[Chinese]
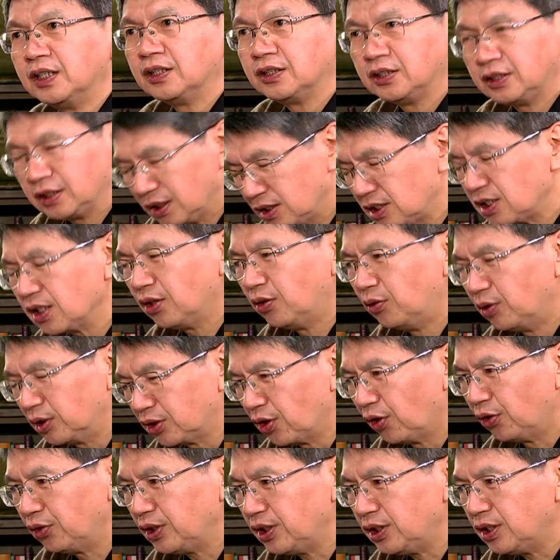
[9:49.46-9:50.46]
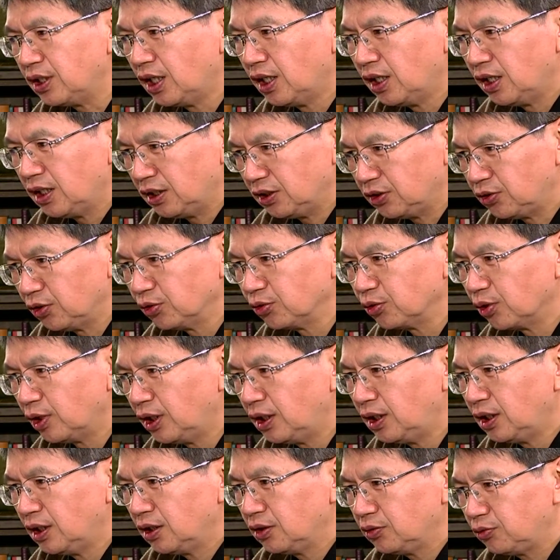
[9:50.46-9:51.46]
所以这个我同意，就是说，
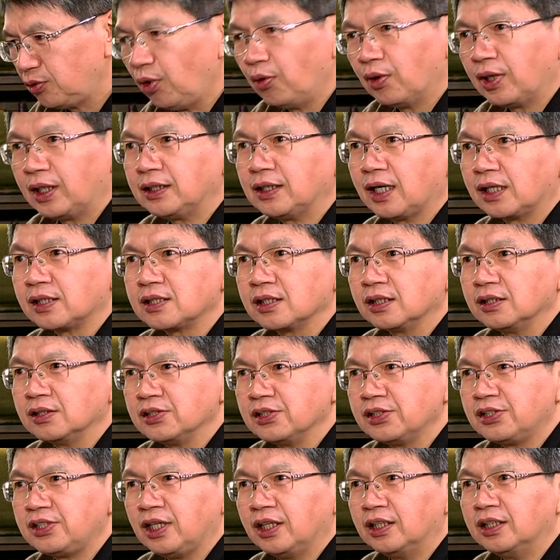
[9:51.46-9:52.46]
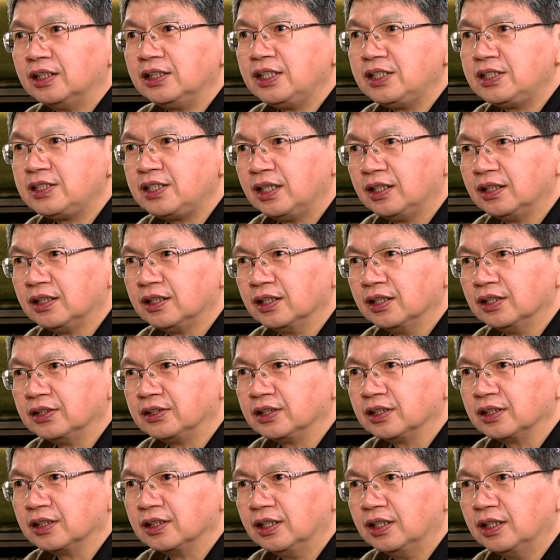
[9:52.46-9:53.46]
对我来讲，这个是显而易见的
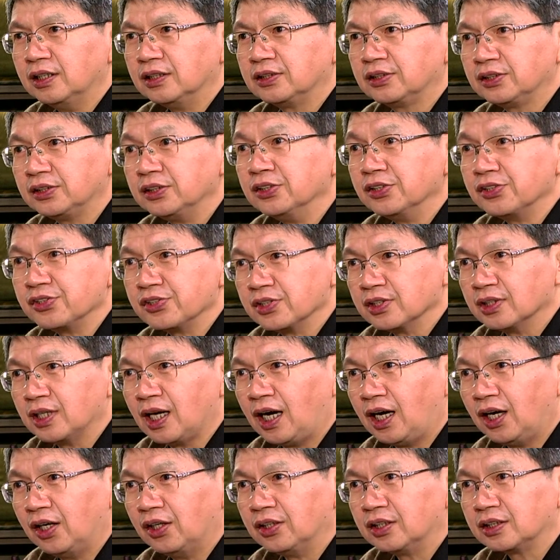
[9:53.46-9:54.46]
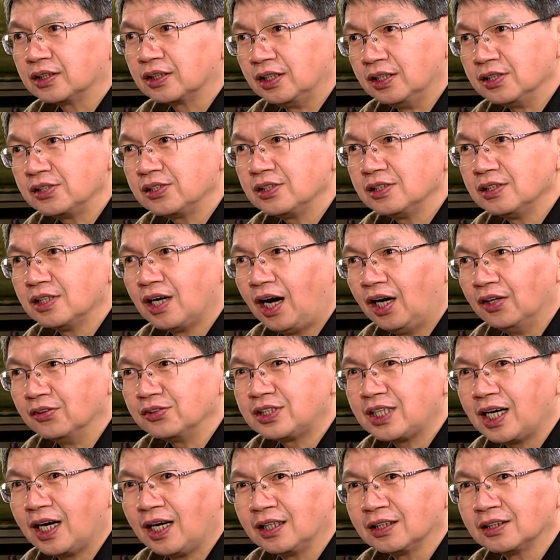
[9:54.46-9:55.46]
这个事实了啊。可是好
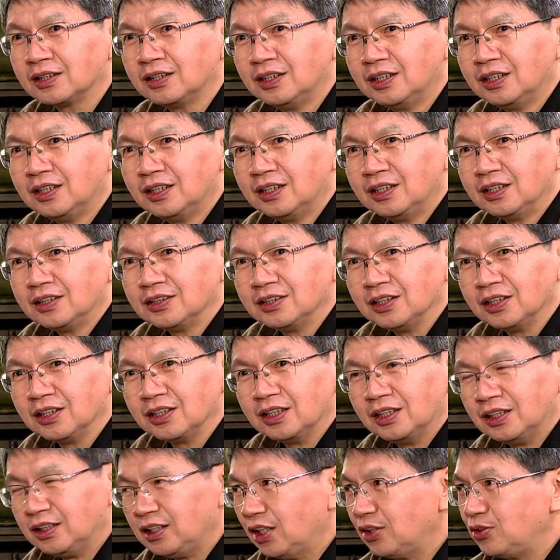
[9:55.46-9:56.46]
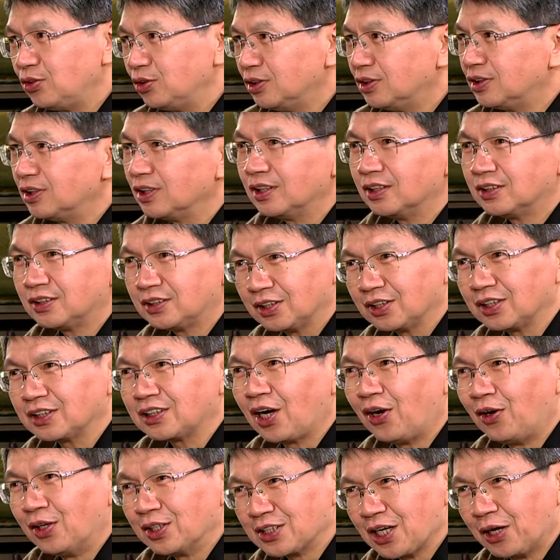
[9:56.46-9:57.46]
像这个，也许这个这个
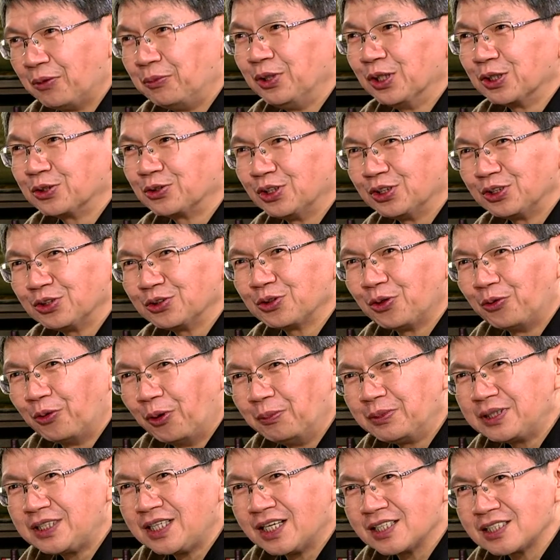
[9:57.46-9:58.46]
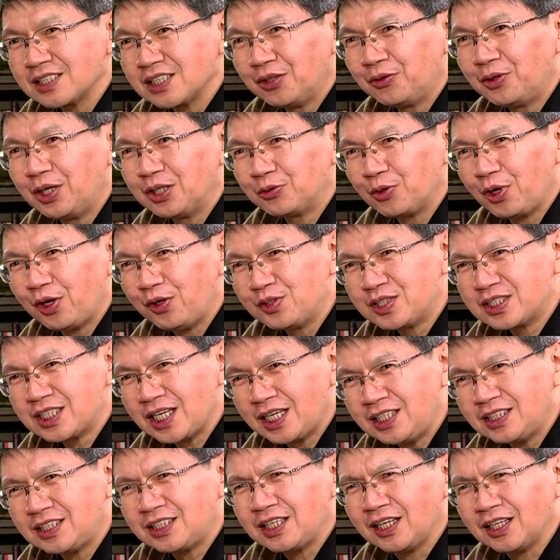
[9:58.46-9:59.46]
道理讲没有错，就是说，我们现在社会对于
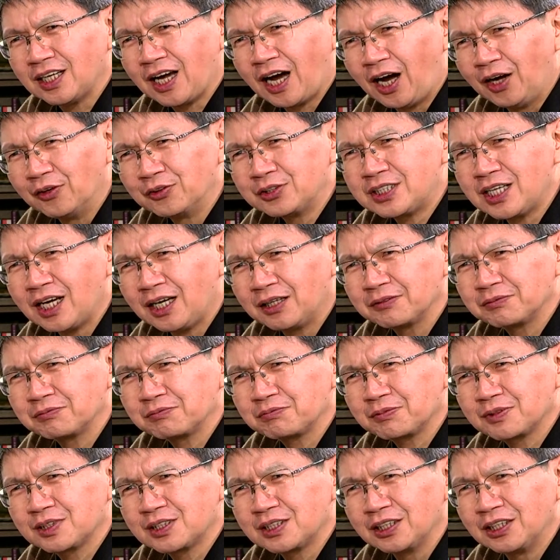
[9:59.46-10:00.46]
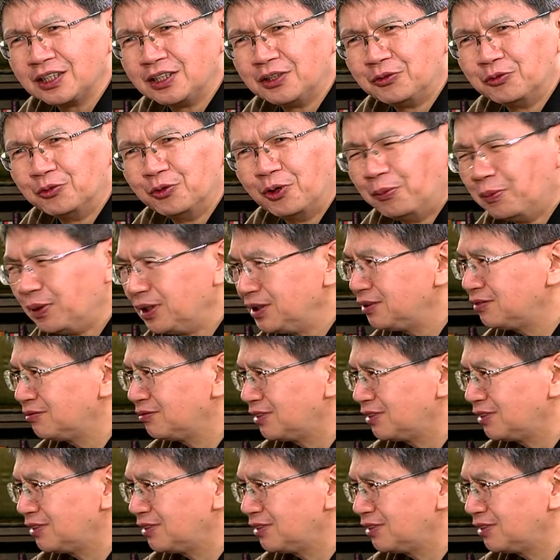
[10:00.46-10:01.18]
这一点好像。这个，我们